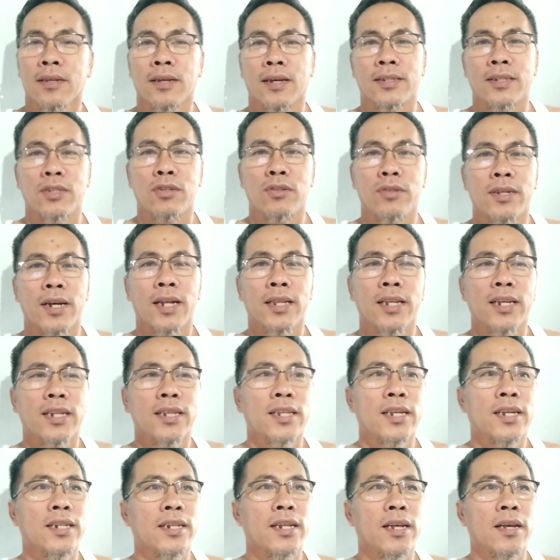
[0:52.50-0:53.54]
Kasi yung dating
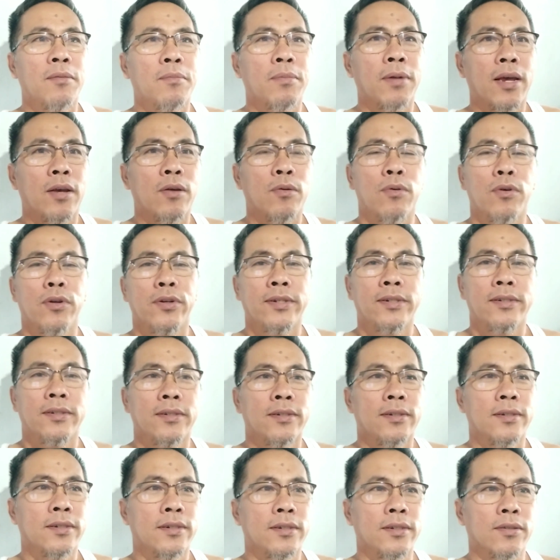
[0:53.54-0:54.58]
dingding, plywood,
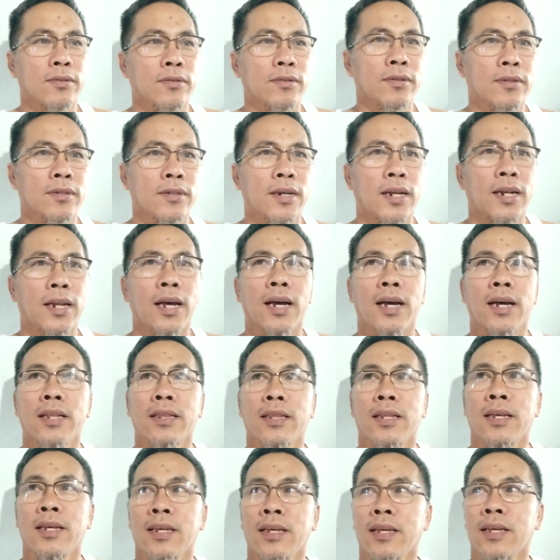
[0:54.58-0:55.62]
yung
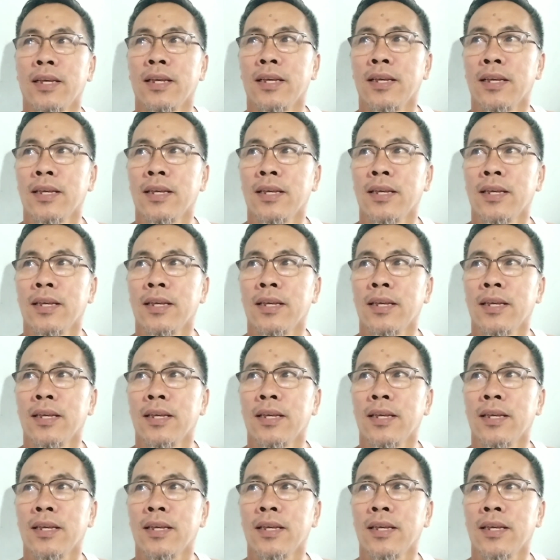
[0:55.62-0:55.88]
kalahati,